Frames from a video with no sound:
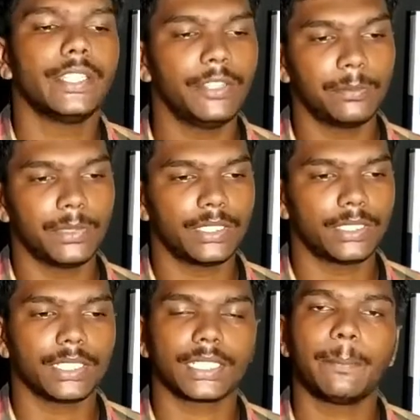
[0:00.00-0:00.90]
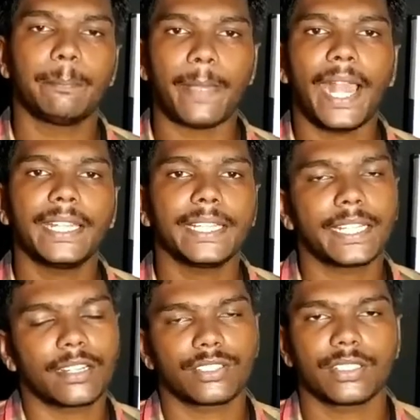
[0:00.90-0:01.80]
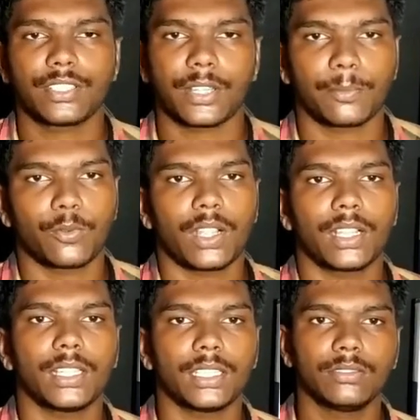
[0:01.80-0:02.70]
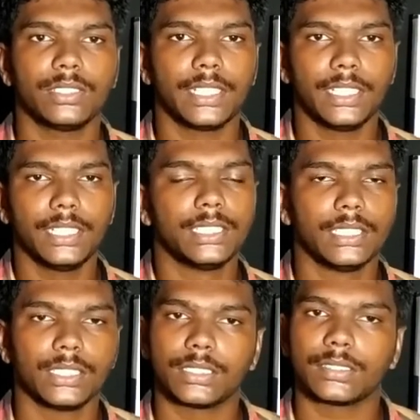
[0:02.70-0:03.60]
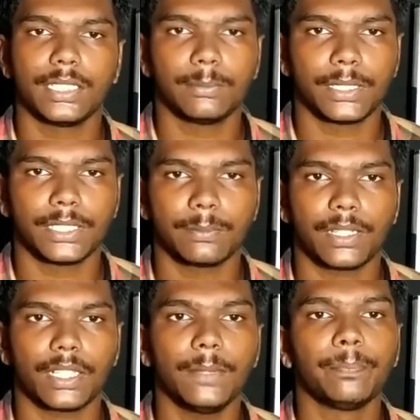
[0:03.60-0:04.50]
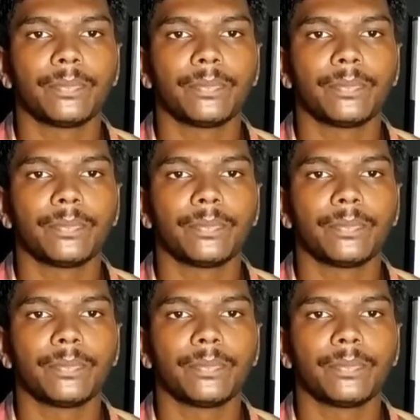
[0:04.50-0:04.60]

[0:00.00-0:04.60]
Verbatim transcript: இவிஎம் e மிஷினில் இருக்க பேட்டரி கனெக்ஷனை செக் பண்ணுவாங்க அதாவது ரெண்டு இது சீல் பண்ணியிருப்பாங்க